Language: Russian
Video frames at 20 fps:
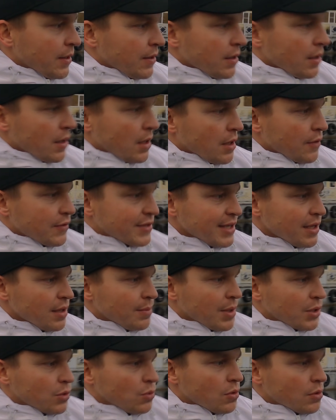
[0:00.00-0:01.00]
А, в
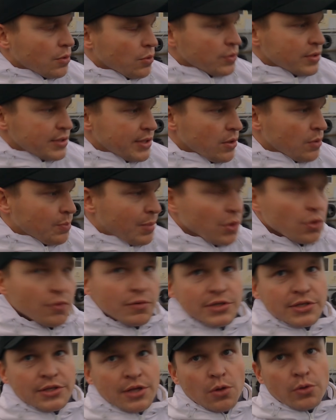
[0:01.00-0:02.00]
целом мотор он сделан по
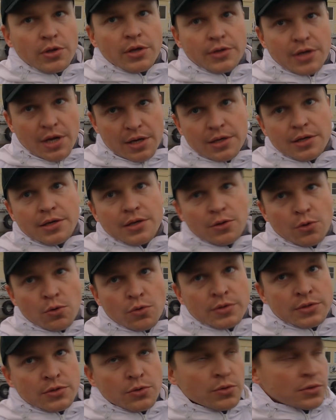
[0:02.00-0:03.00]
новой технологии, как и
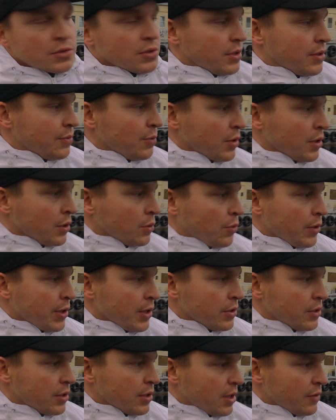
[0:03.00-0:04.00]
Лоранс Гост его
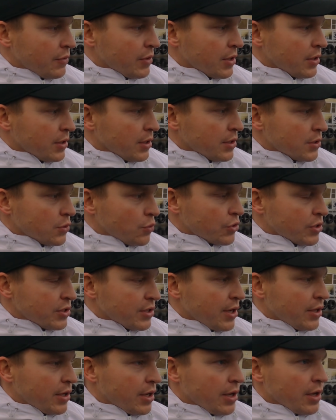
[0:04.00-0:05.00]
конкуренты. Наверное, с точки
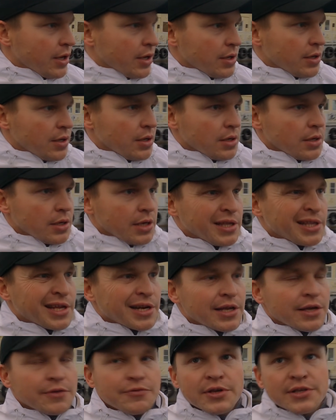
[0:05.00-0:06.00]
зрения
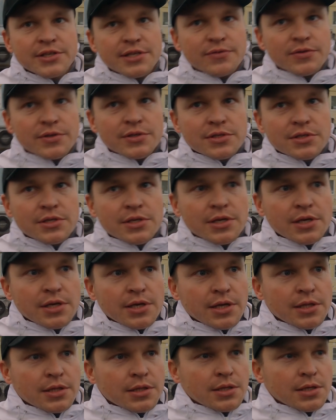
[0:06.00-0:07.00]
энергоэффективности,
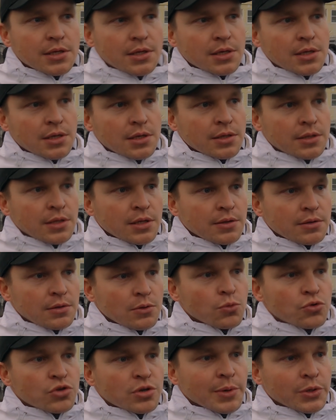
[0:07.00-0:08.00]
mm-hmm. это
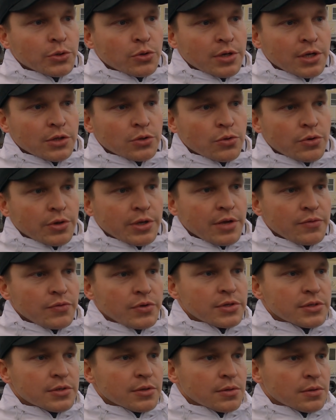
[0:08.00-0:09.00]
лучший мотор, который я
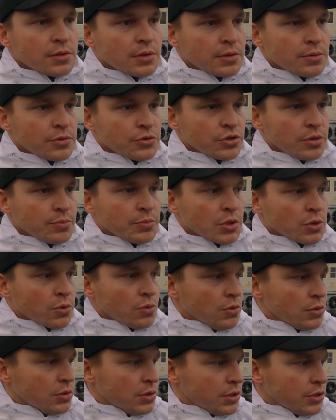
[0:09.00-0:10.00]
видел, чем
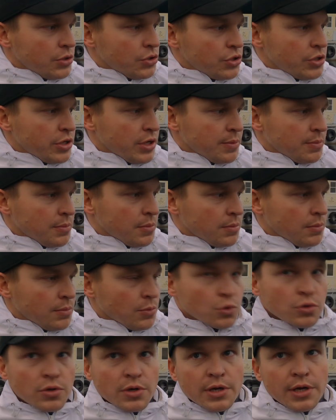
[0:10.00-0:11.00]
Минкота, чем
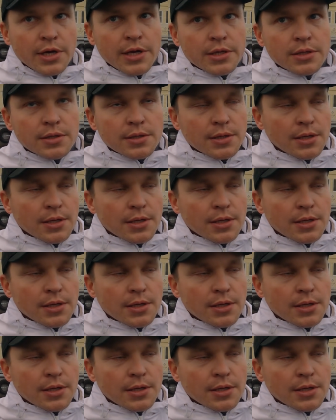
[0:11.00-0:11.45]
Моторгайд.